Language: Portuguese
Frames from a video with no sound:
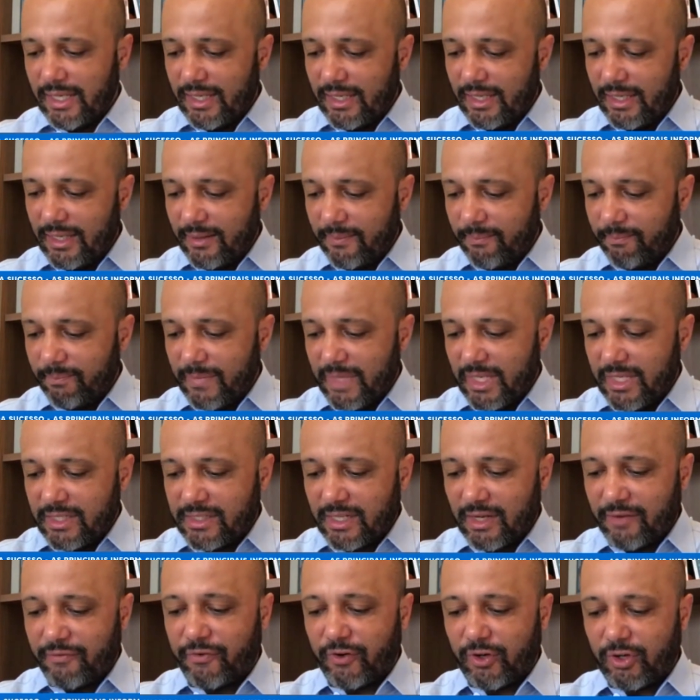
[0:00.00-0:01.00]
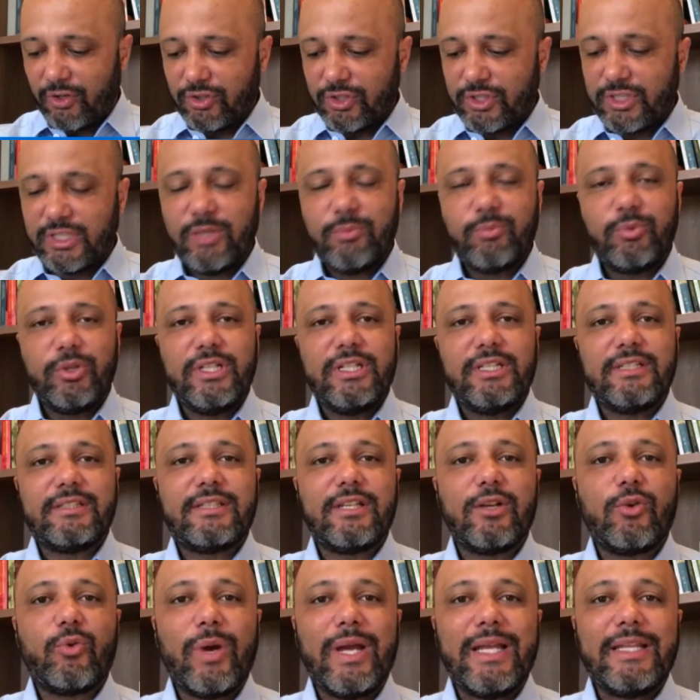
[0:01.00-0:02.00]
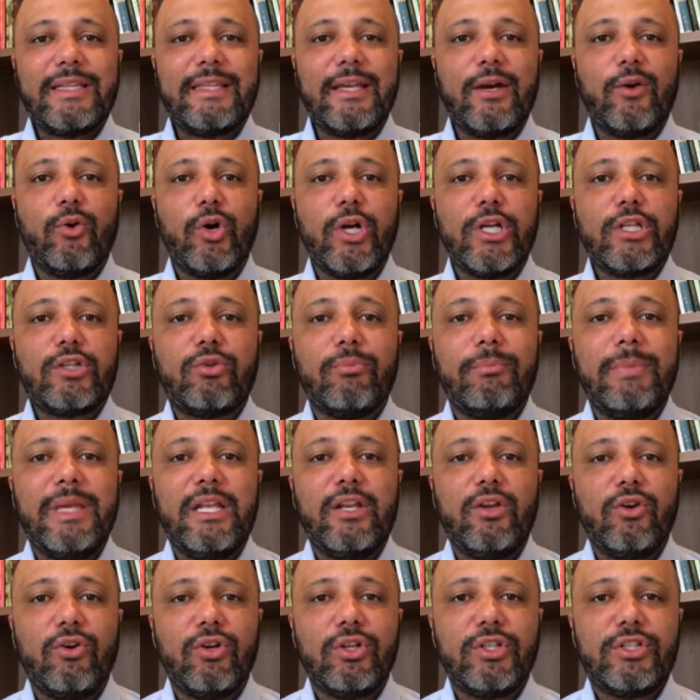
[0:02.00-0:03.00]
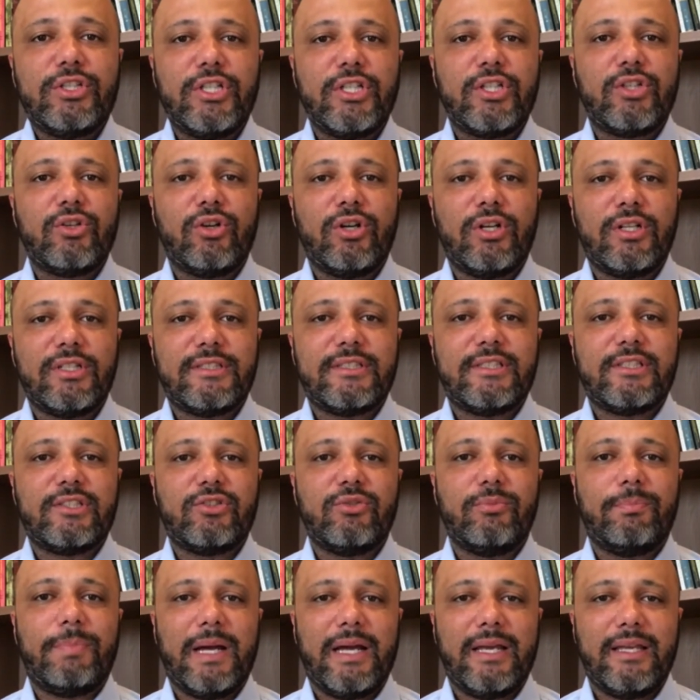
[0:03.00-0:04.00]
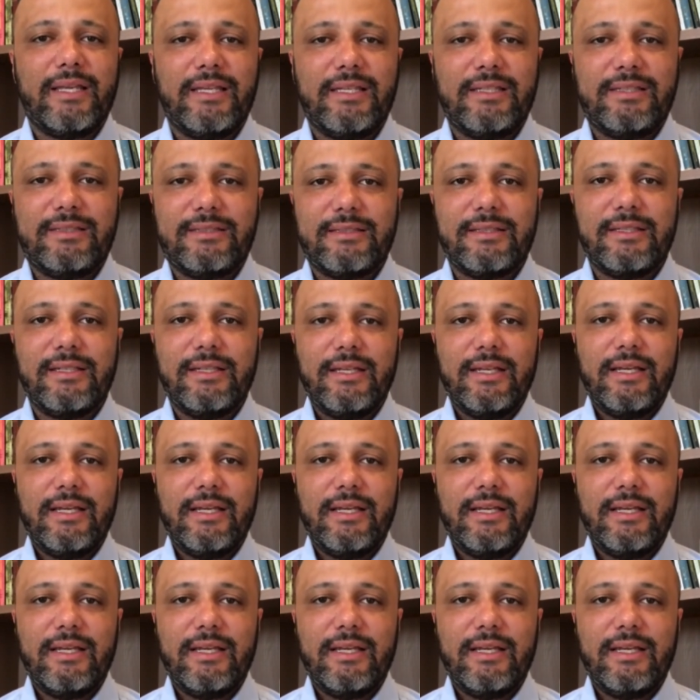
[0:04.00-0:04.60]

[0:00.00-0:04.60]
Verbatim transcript: e já foram distribuídas 58 milhões de doses no país